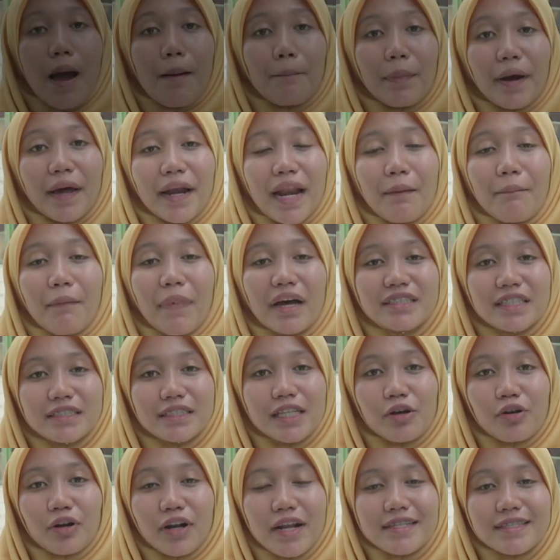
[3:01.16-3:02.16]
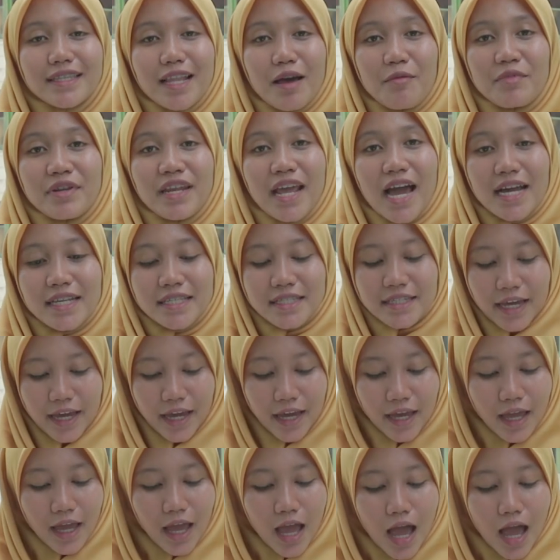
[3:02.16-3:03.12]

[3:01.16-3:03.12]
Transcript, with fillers: pada masa Darut Islam di Aceh,